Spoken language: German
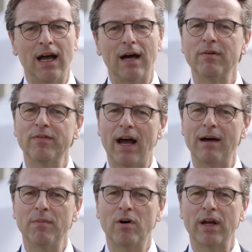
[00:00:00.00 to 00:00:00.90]
aber wir
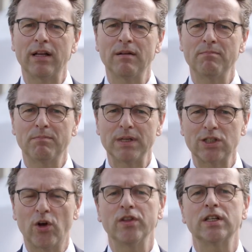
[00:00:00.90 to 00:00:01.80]
haben auch ein
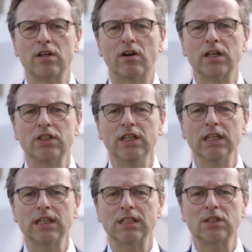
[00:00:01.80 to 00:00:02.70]
besonders
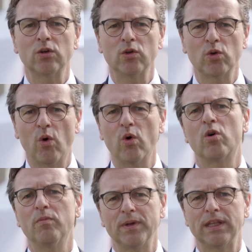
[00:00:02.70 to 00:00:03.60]
engagiertes und
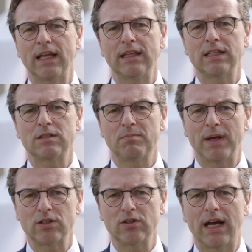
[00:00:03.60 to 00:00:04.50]
hochkompetentes
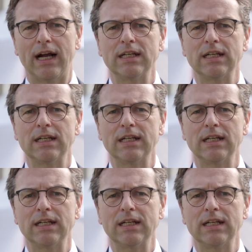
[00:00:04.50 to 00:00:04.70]
Personal,